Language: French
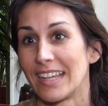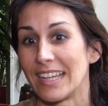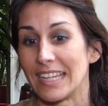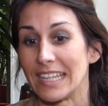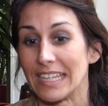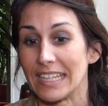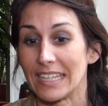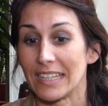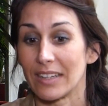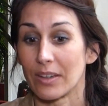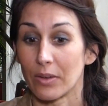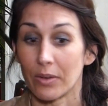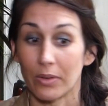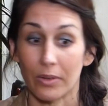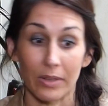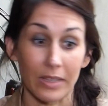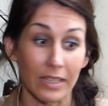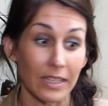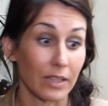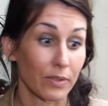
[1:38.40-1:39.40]
et,
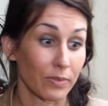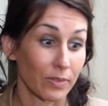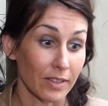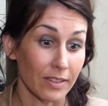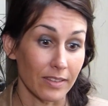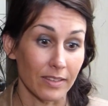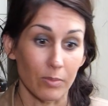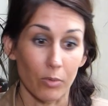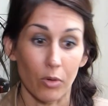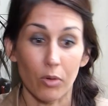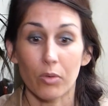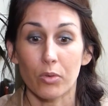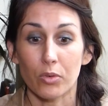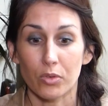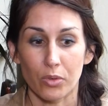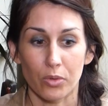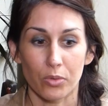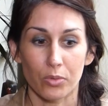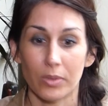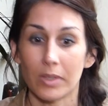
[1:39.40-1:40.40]
effectivement
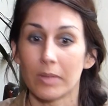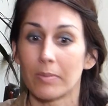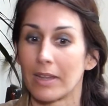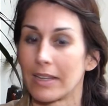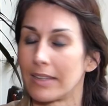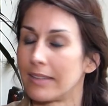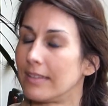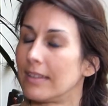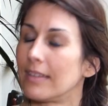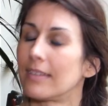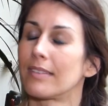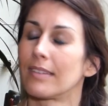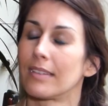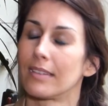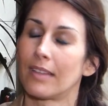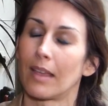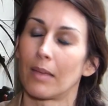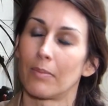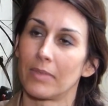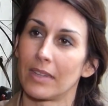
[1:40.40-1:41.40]
aujourd'hui bah, l'idée
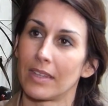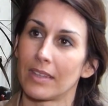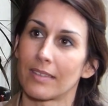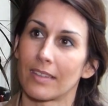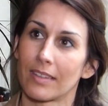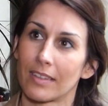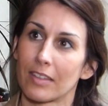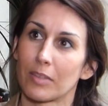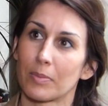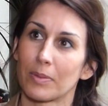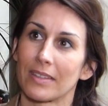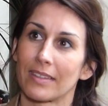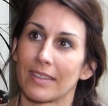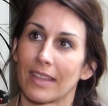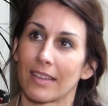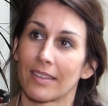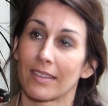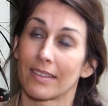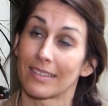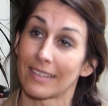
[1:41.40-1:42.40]
c'est d'amener cet esprit
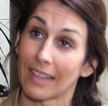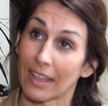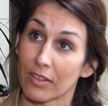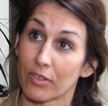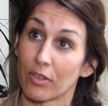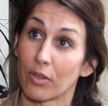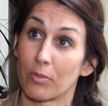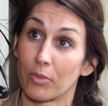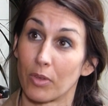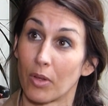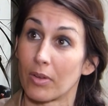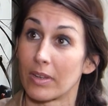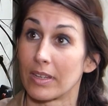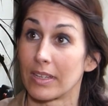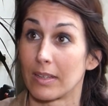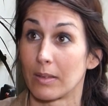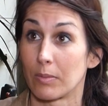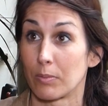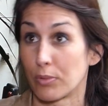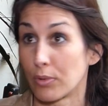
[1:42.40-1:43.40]
start-up dans
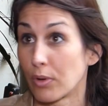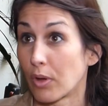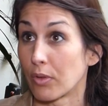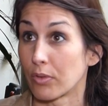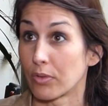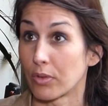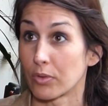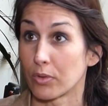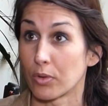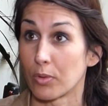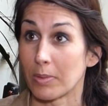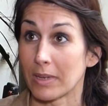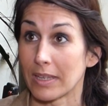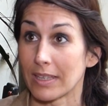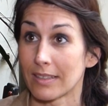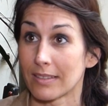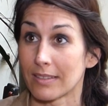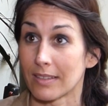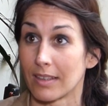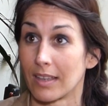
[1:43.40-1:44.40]
les plus grandes
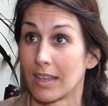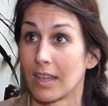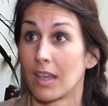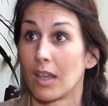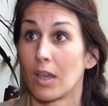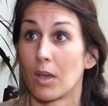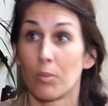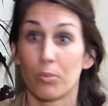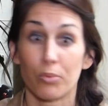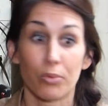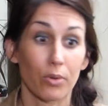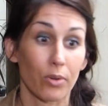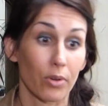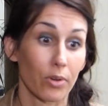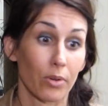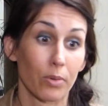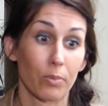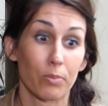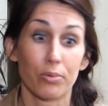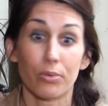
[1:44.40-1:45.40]
entreprises pour,
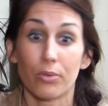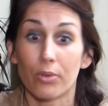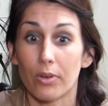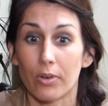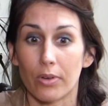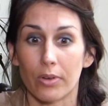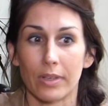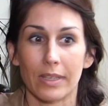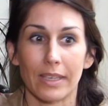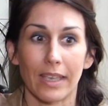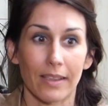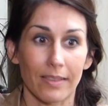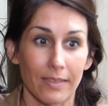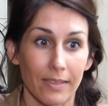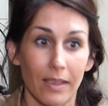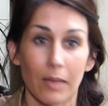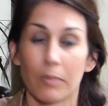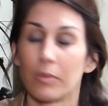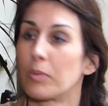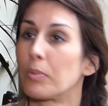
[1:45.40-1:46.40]
euh, pour euh,
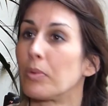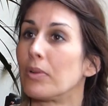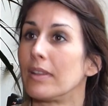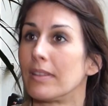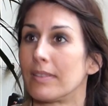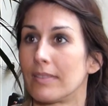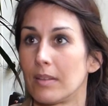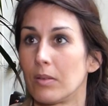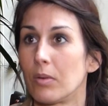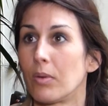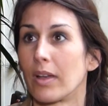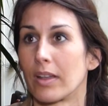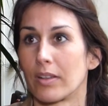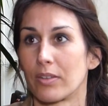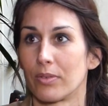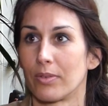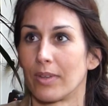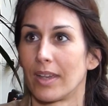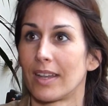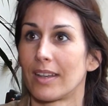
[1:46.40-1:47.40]
casser un petit peu les silos
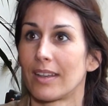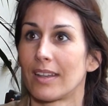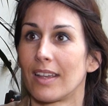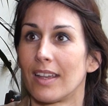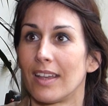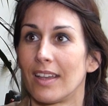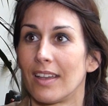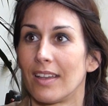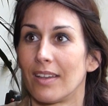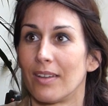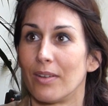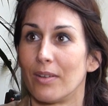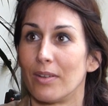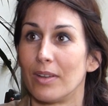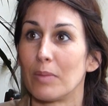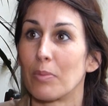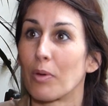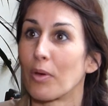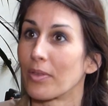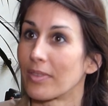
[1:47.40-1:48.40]
actuels, euh,
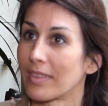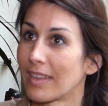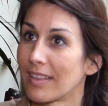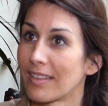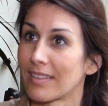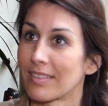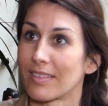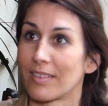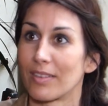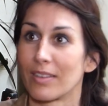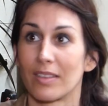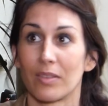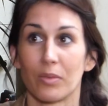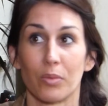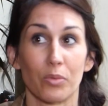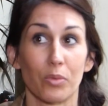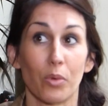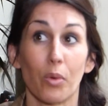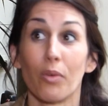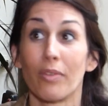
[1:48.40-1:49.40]
les process qui
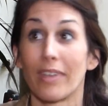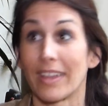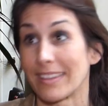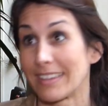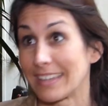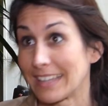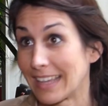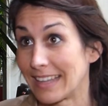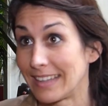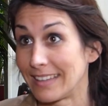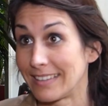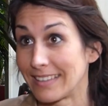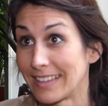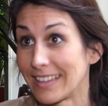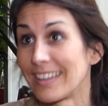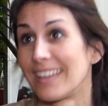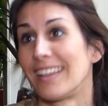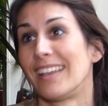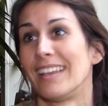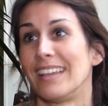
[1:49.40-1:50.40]
sont trop
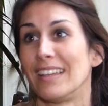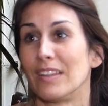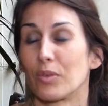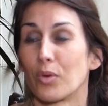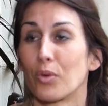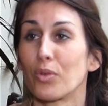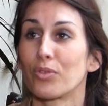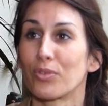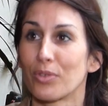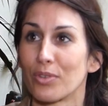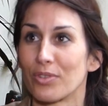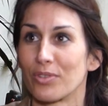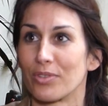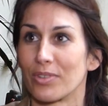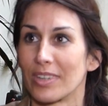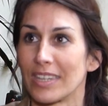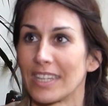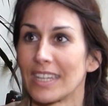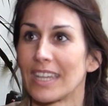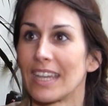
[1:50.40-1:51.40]
verticalisés et trop
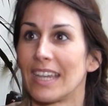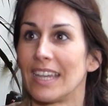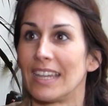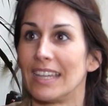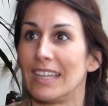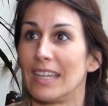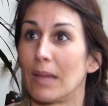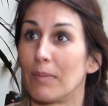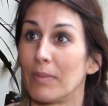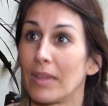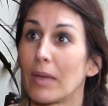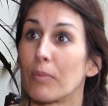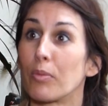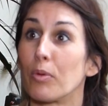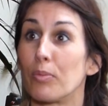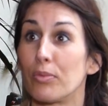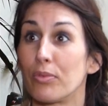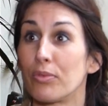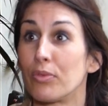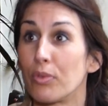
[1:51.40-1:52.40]
structurés et amener un
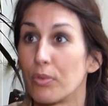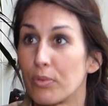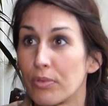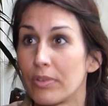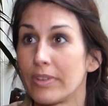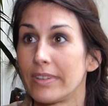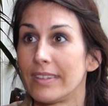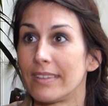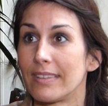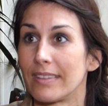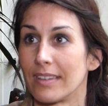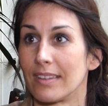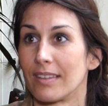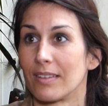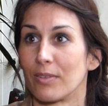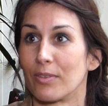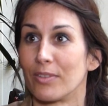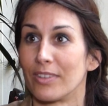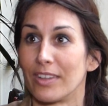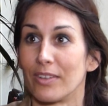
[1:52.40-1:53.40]
peu plus de fluidité.
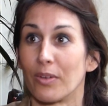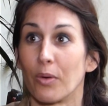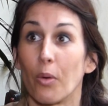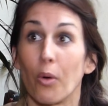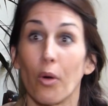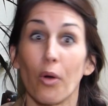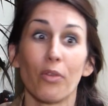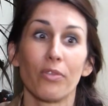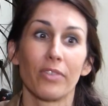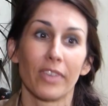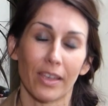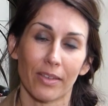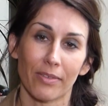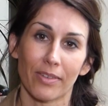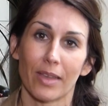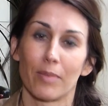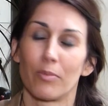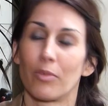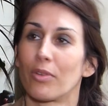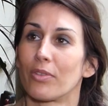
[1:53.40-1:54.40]
On, est, on revient
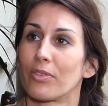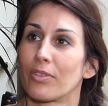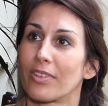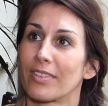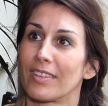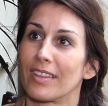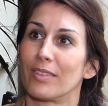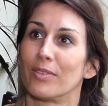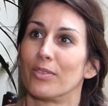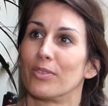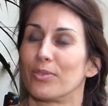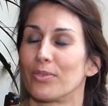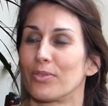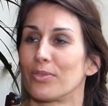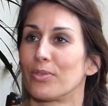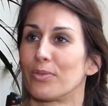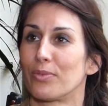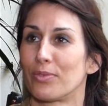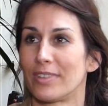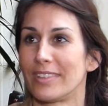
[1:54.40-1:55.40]
vraiment dans cette notion
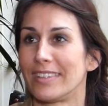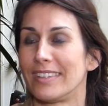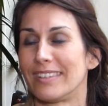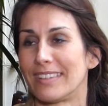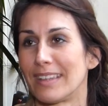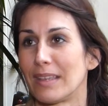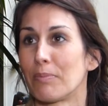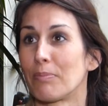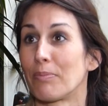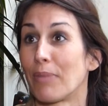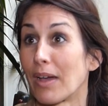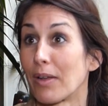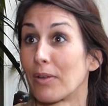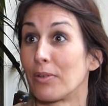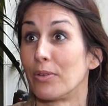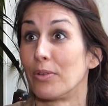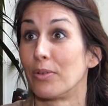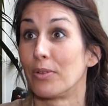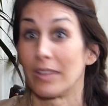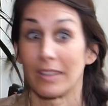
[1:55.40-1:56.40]
de fluidité par
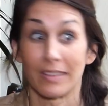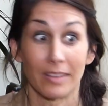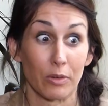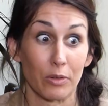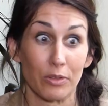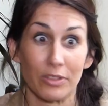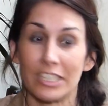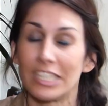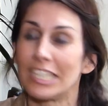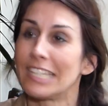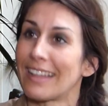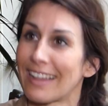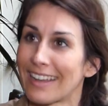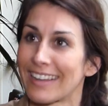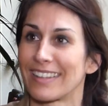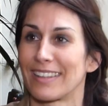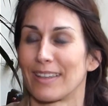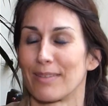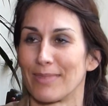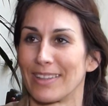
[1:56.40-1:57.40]
le, et c'est le
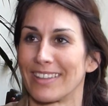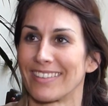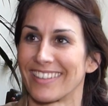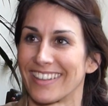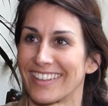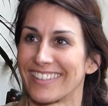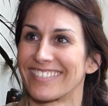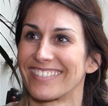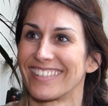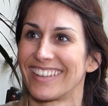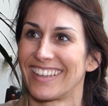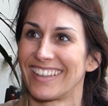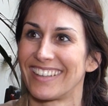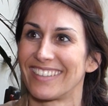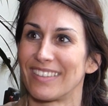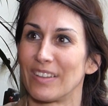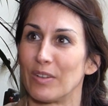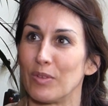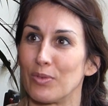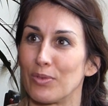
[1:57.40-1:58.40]
digital qui amène ça.
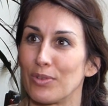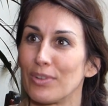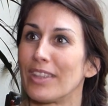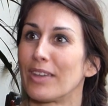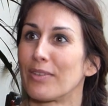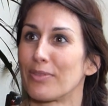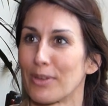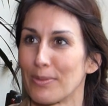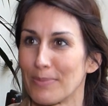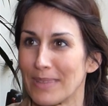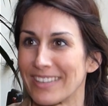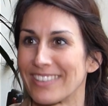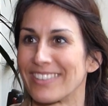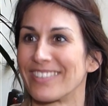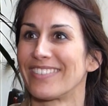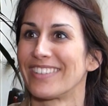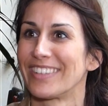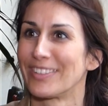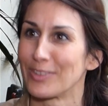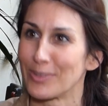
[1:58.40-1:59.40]
C'est le flux
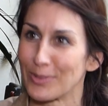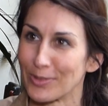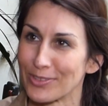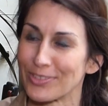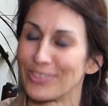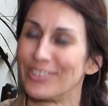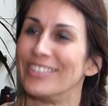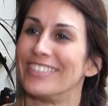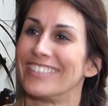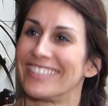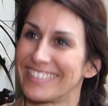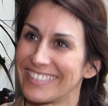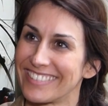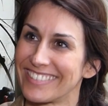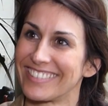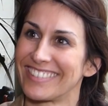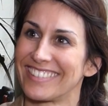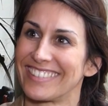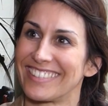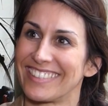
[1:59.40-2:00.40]
d'informations et de contenu.
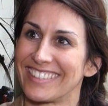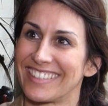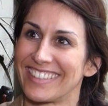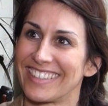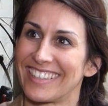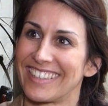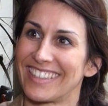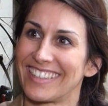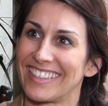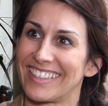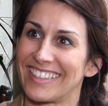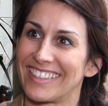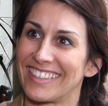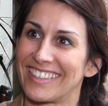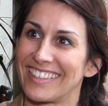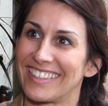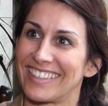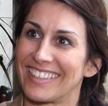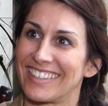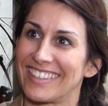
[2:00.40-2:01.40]
On se
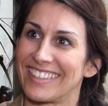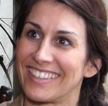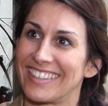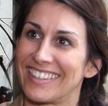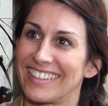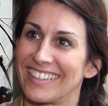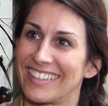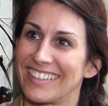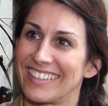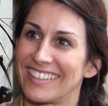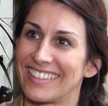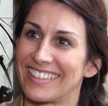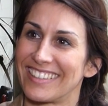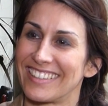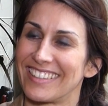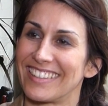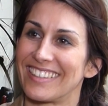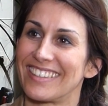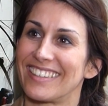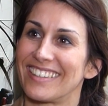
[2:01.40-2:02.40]
retrouve donc à Val
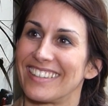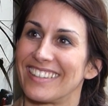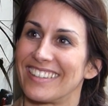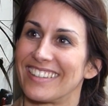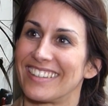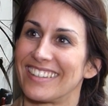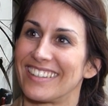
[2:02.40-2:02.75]
d'Isère pour en